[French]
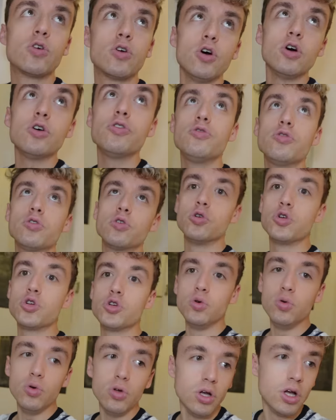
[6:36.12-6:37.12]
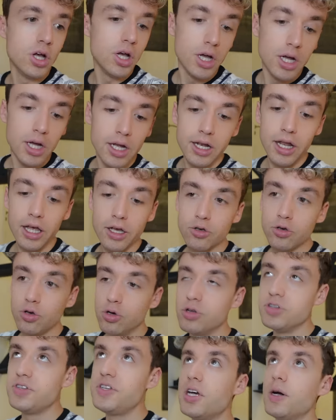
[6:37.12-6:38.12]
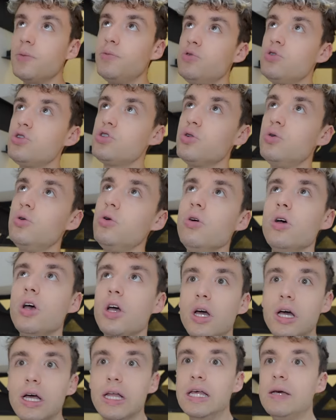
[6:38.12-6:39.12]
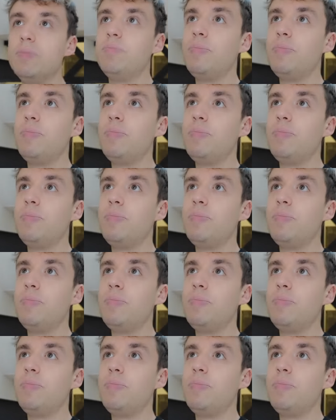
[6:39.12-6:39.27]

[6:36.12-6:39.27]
corps du cochon, la queue en tire-bouchon, les